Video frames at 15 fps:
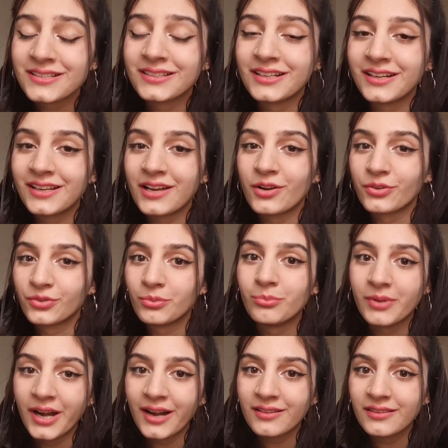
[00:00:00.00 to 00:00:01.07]
tener que
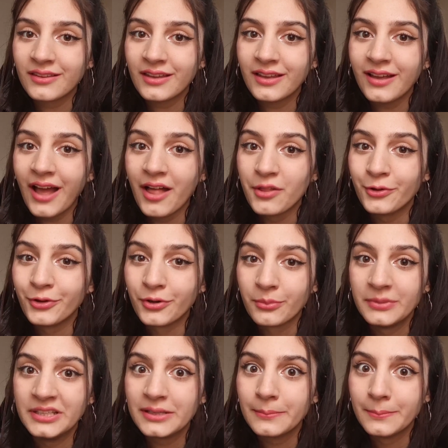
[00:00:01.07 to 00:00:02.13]
acostumbrarte a
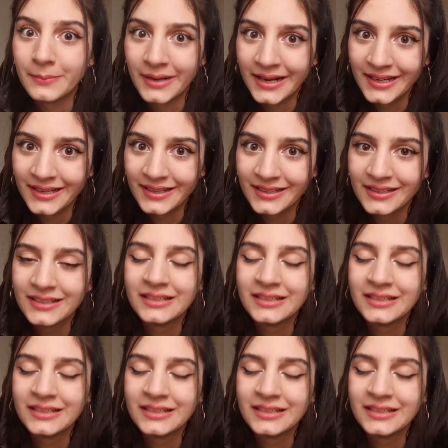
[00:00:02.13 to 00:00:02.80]
dormir mal.